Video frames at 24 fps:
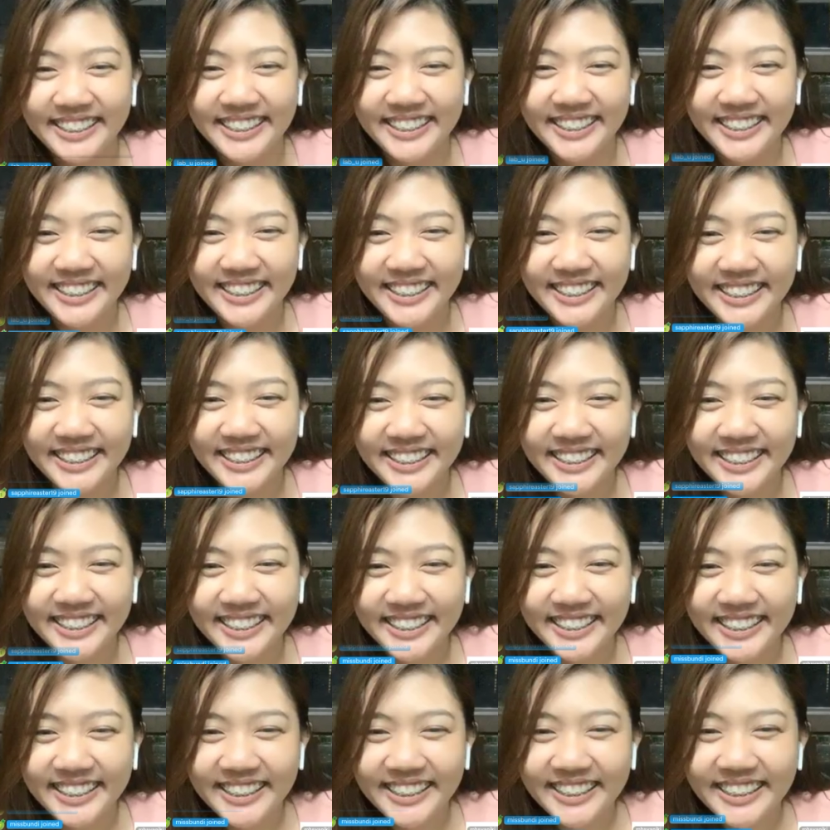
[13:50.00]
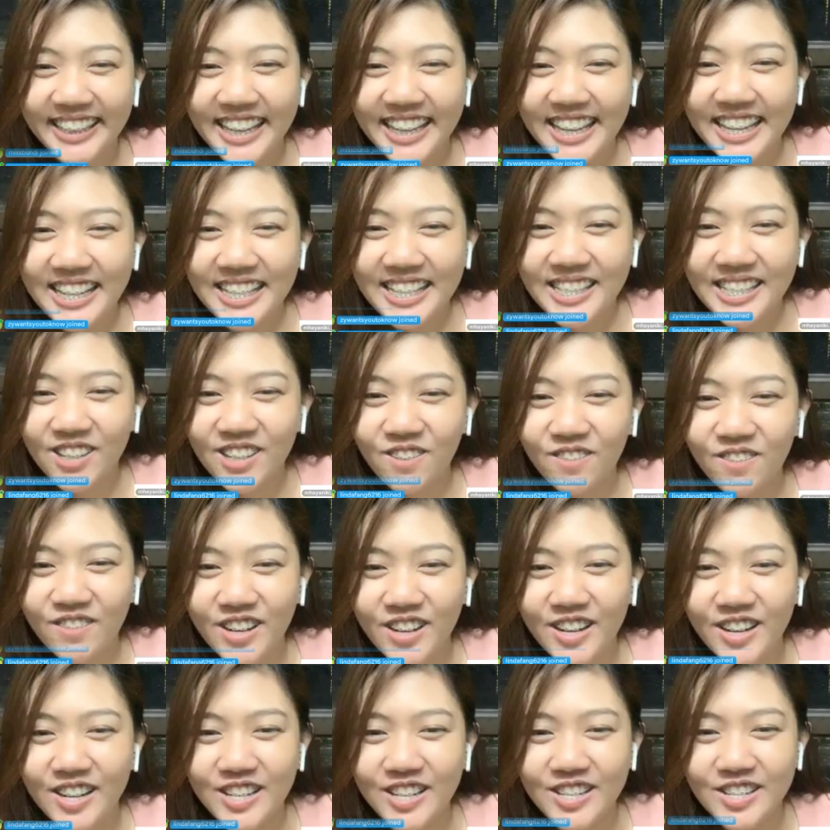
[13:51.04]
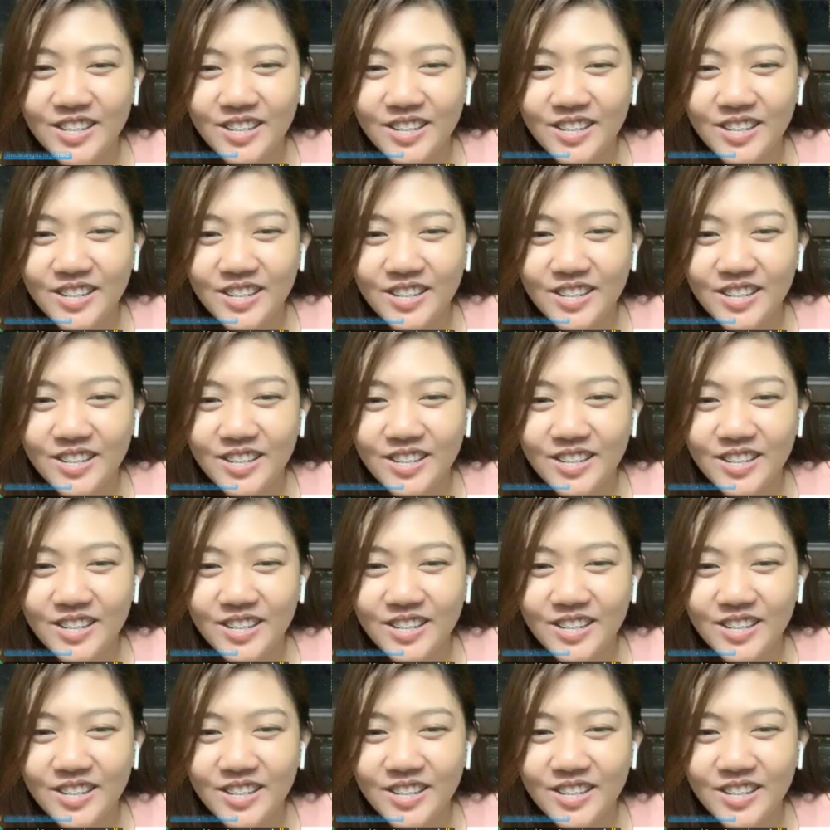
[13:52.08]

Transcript: Thank you so much.